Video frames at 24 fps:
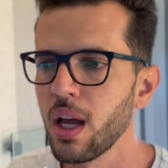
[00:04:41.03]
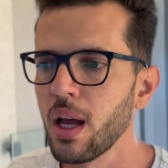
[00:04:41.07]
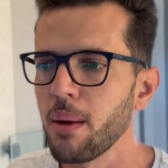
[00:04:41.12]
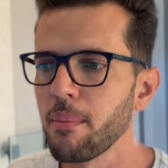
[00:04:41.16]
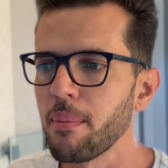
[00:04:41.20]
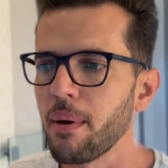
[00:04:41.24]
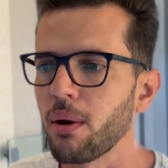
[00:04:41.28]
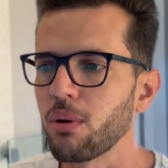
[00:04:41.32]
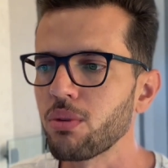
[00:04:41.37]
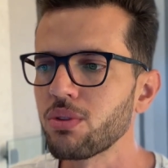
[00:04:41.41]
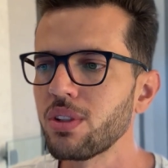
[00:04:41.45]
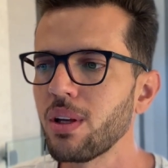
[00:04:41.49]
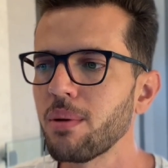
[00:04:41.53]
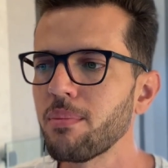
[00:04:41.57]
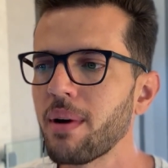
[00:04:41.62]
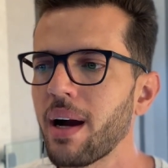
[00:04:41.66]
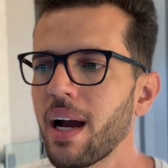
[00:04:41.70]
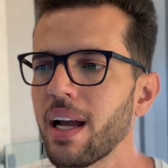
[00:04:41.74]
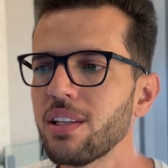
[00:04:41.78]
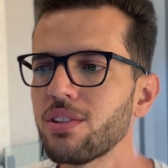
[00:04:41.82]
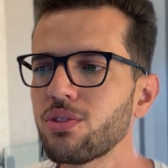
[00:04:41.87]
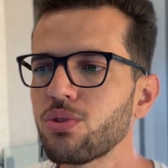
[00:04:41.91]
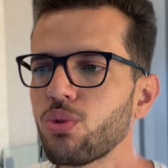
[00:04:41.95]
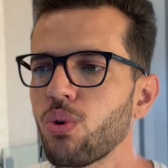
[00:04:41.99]
para os
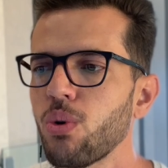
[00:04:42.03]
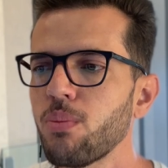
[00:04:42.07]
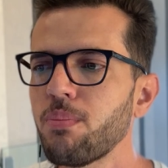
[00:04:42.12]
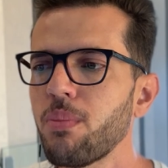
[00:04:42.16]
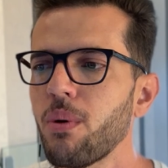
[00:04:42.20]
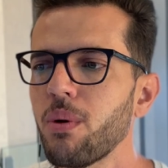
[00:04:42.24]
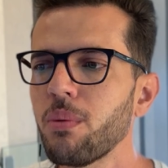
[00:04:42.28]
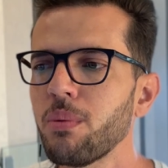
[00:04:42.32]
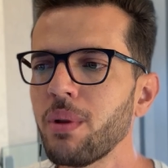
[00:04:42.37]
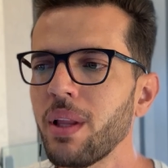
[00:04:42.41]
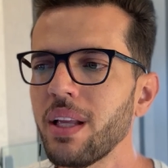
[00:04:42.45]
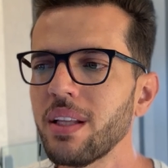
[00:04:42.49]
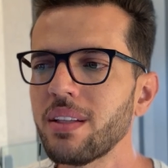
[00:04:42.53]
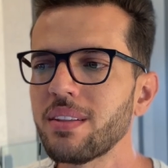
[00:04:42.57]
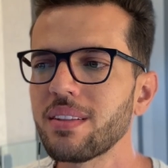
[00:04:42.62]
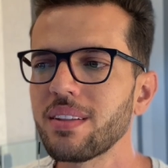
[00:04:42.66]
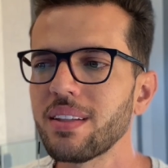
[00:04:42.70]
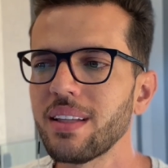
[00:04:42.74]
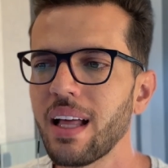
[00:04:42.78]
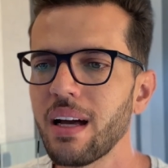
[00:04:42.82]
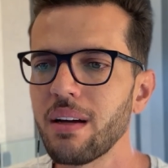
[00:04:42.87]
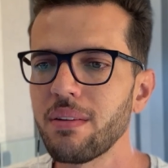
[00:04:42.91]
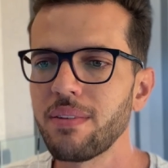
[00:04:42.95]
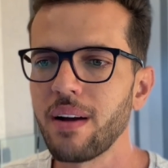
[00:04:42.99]
demais componentes
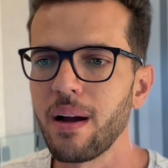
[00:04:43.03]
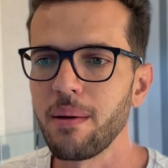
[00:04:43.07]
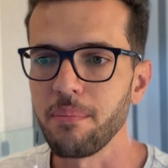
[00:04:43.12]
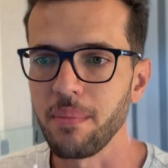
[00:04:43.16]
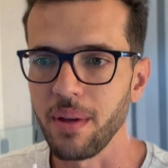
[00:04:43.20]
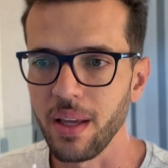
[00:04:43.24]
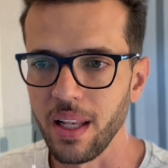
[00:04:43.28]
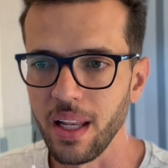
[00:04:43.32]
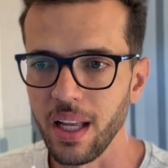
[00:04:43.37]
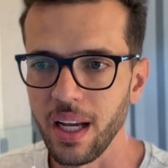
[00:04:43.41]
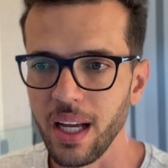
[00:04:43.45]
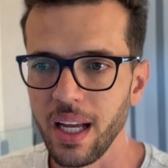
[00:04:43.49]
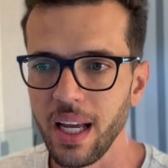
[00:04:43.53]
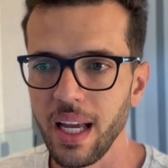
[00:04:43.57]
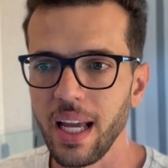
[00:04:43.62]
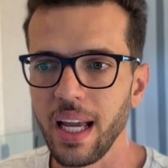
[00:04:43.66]
da família.